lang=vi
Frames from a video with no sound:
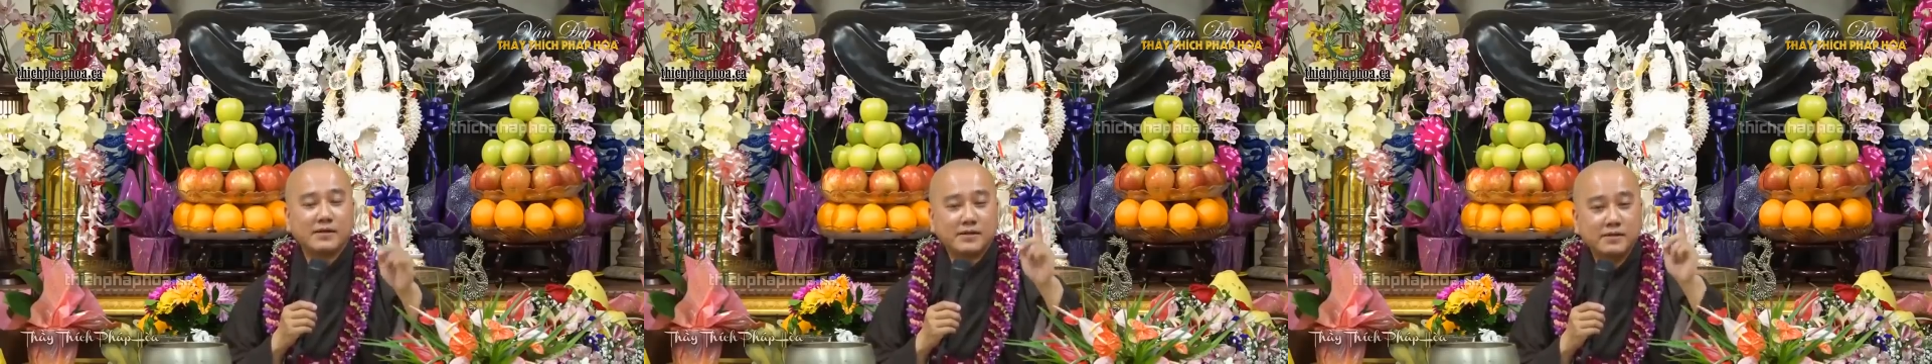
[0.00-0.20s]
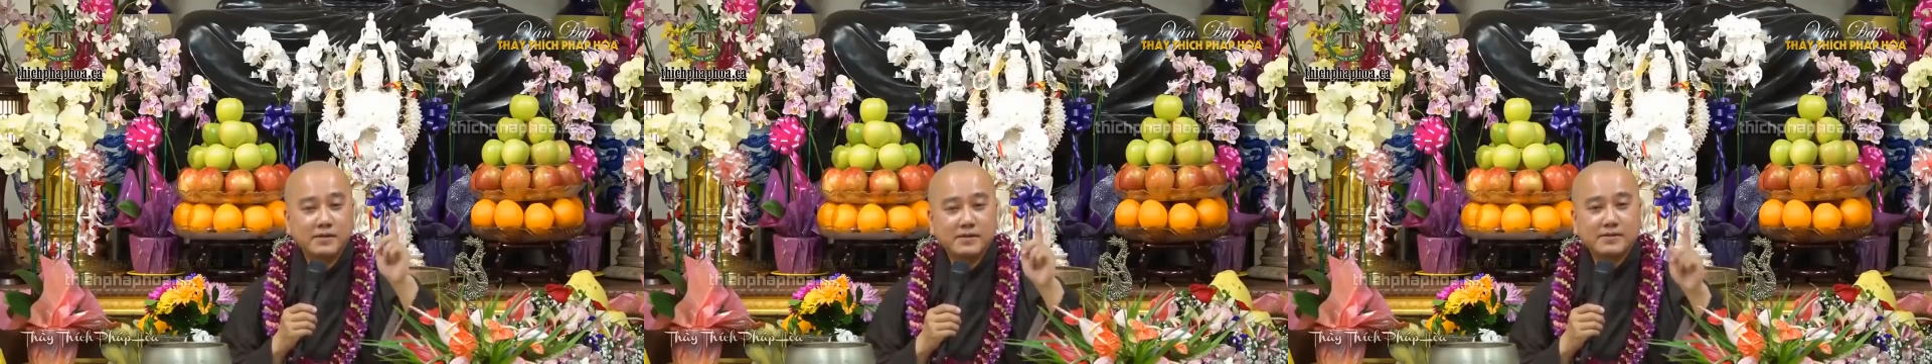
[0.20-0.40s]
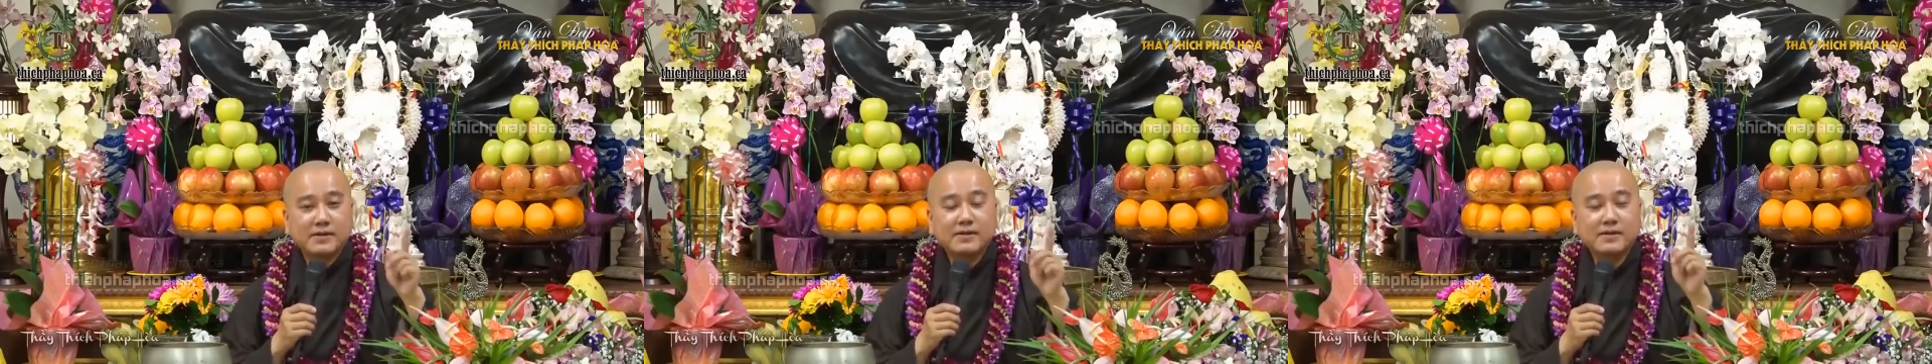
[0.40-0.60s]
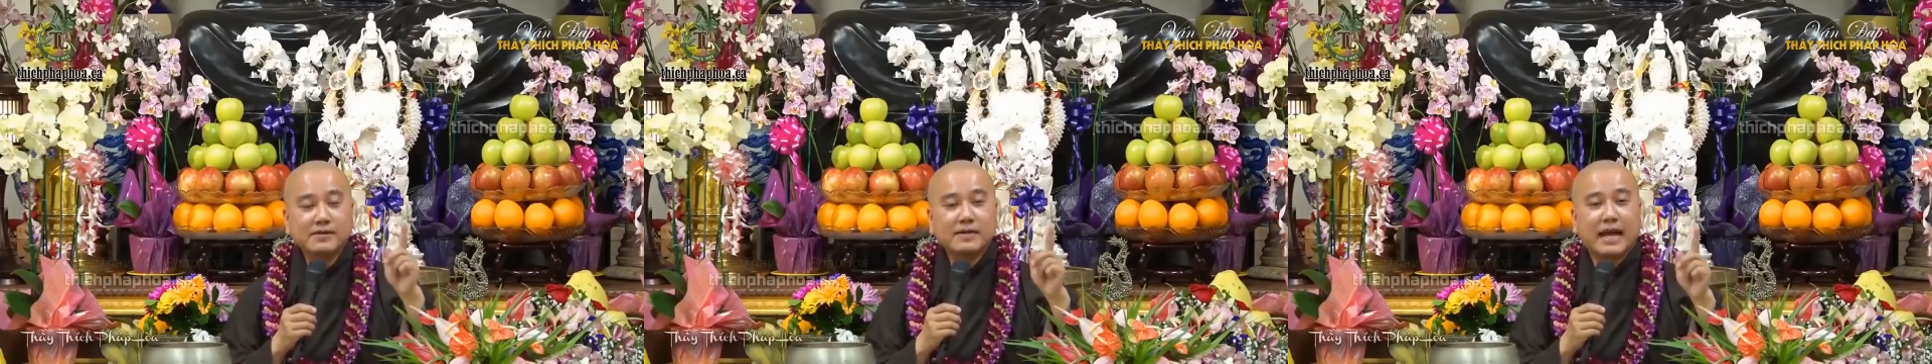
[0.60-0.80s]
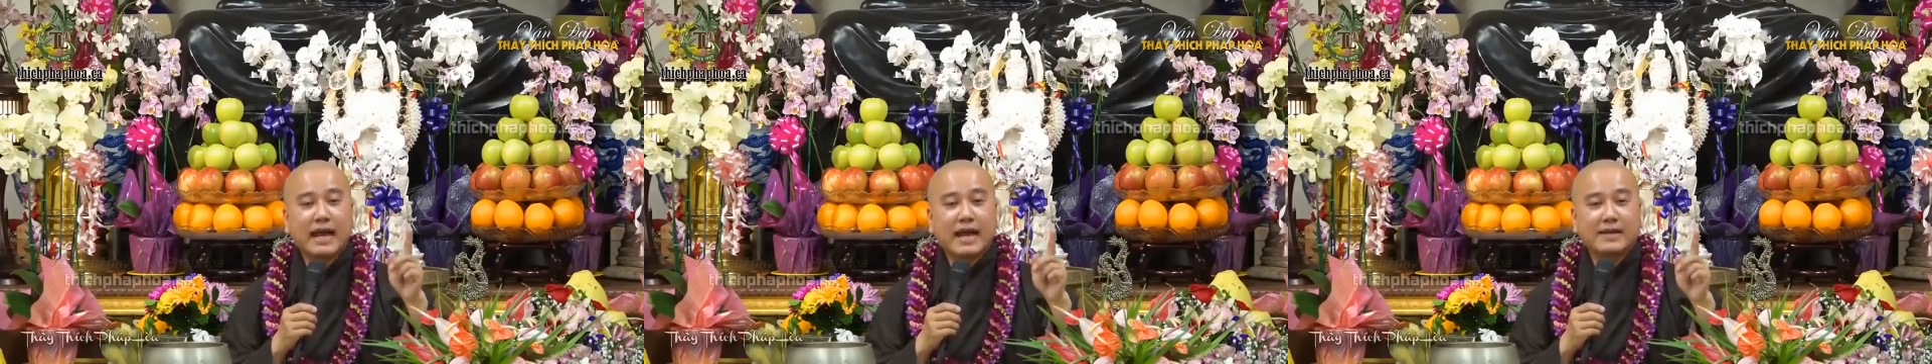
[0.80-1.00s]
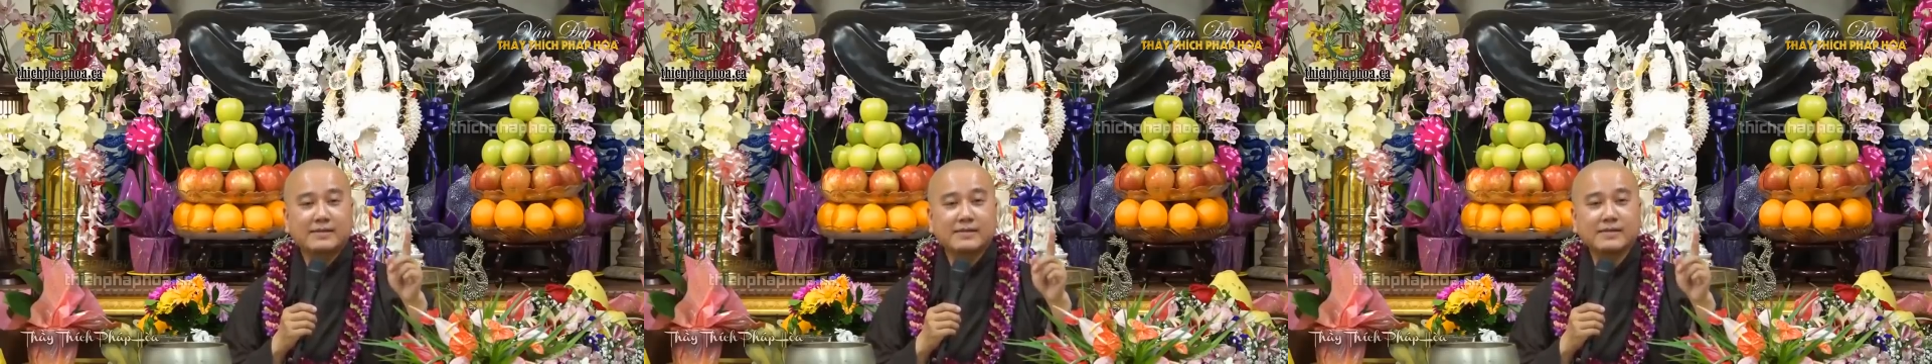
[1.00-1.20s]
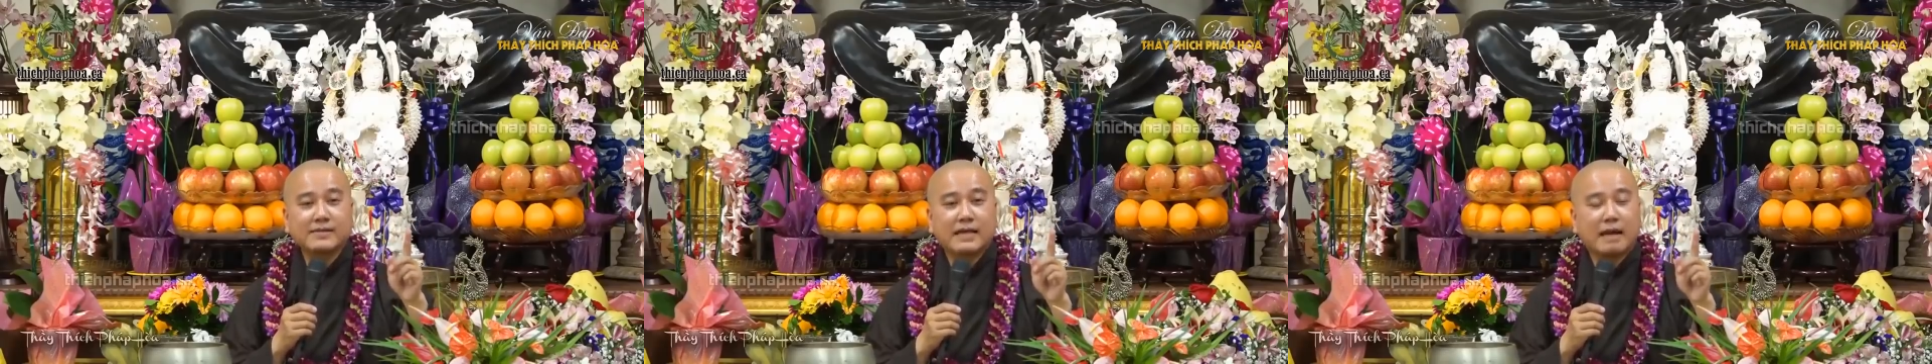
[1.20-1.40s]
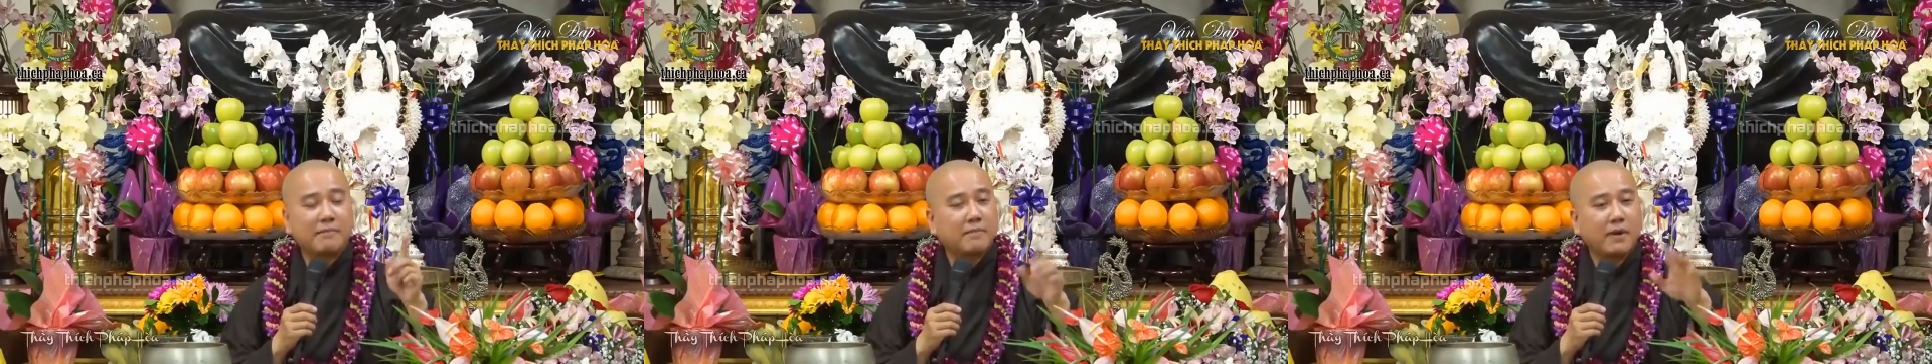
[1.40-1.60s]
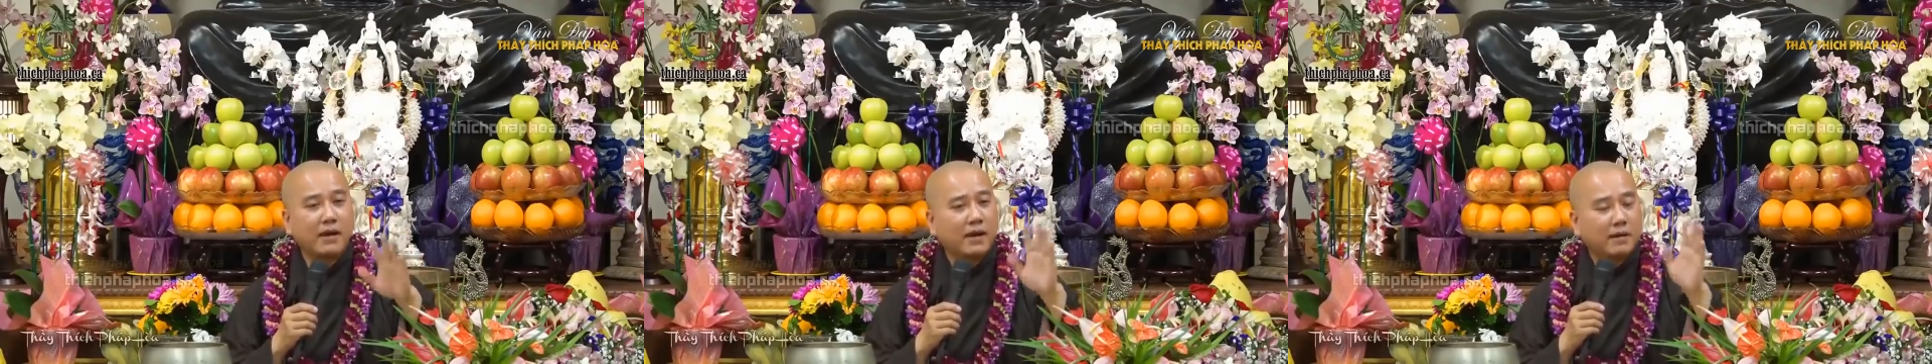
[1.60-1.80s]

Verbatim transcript: Thương thương hà xứ tầm,